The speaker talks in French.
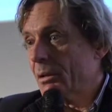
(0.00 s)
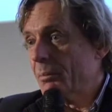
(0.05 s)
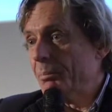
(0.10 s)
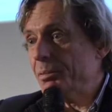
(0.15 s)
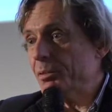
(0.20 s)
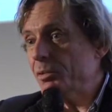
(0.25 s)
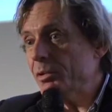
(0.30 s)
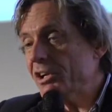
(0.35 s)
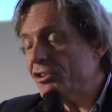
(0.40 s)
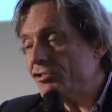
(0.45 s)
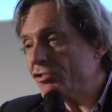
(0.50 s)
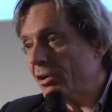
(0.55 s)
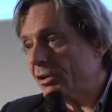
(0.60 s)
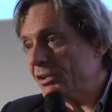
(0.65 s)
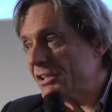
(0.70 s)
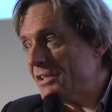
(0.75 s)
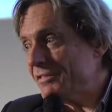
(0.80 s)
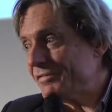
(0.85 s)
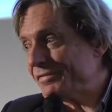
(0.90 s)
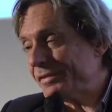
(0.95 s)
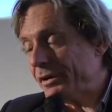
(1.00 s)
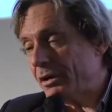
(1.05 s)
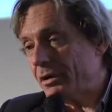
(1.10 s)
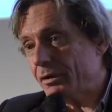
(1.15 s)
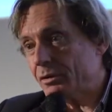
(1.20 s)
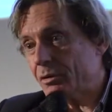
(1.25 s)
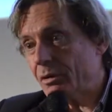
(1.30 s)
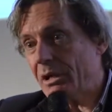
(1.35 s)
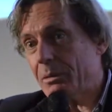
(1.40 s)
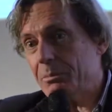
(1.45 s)
plus les gens qui veulent
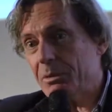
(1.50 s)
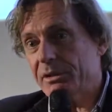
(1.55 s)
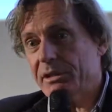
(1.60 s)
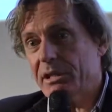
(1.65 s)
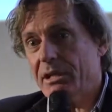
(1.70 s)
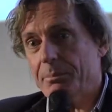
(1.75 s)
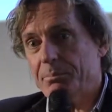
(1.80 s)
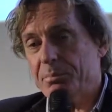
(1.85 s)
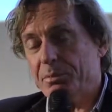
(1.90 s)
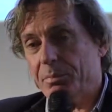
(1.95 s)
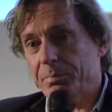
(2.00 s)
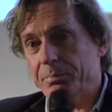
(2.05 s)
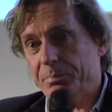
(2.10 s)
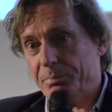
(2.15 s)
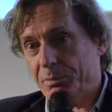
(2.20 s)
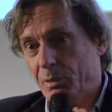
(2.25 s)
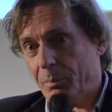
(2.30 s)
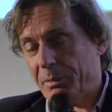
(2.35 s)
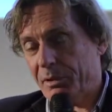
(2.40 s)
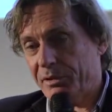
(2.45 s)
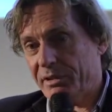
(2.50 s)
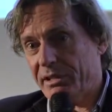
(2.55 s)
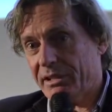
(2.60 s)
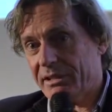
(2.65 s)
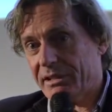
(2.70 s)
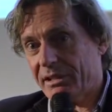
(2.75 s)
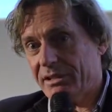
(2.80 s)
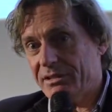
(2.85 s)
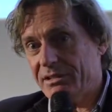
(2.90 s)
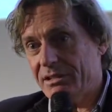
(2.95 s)
de la monnaie pour, pour prendre des
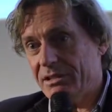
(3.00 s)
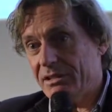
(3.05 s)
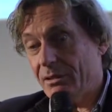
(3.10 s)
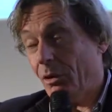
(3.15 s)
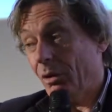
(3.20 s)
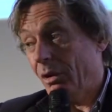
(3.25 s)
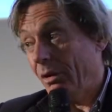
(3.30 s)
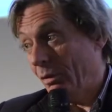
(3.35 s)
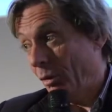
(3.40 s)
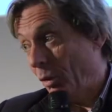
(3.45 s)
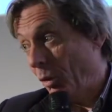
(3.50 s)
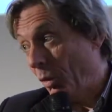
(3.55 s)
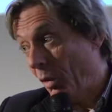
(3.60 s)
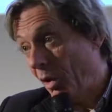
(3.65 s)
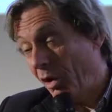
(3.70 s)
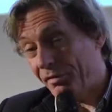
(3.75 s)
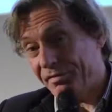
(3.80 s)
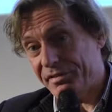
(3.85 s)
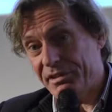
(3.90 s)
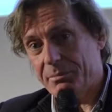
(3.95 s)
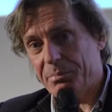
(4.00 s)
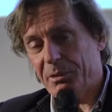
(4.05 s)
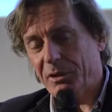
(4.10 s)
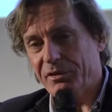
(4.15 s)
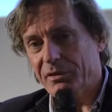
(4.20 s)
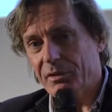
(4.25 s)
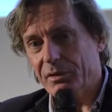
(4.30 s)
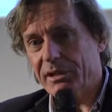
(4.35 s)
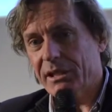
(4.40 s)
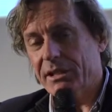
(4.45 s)
crédits ont envie de prendre
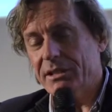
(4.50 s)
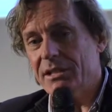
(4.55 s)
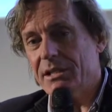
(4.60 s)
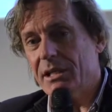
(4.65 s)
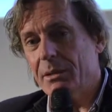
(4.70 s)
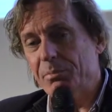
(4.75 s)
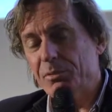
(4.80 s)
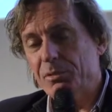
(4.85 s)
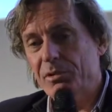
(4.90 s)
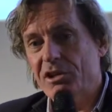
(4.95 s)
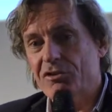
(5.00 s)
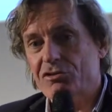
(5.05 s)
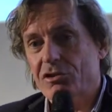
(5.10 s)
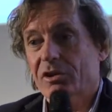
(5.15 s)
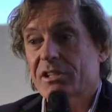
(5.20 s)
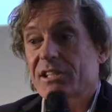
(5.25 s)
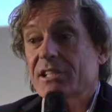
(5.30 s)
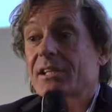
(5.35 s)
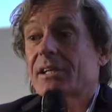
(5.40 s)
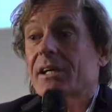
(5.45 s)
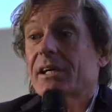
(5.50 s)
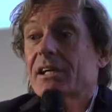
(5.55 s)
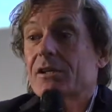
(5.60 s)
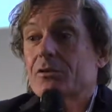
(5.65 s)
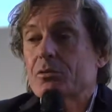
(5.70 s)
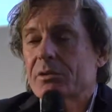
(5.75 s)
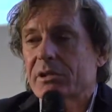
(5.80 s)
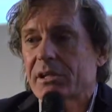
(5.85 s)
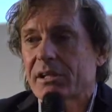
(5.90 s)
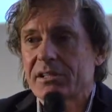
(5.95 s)
de crédit, et plus les gens qui créent
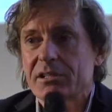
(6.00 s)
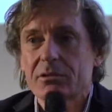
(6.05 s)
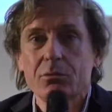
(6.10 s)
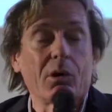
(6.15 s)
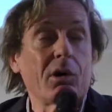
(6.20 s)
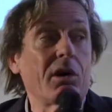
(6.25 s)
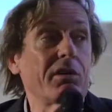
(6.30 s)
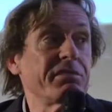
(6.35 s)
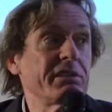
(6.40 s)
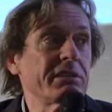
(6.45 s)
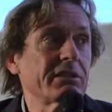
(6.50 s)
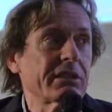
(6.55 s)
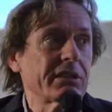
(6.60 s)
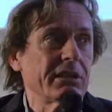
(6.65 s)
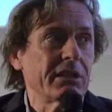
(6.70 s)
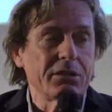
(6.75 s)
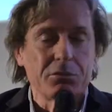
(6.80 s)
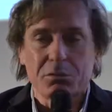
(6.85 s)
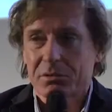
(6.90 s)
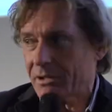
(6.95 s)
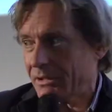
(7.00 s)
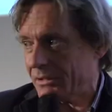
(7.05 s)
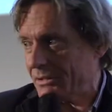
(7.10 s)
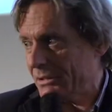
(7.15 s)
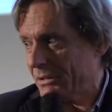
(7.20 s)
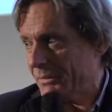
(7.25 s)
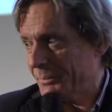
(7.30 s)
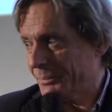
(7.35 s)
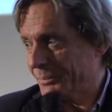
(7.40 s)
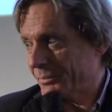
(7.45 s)
du crédit ont envie de créer du
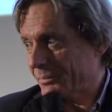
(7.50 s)
crédit.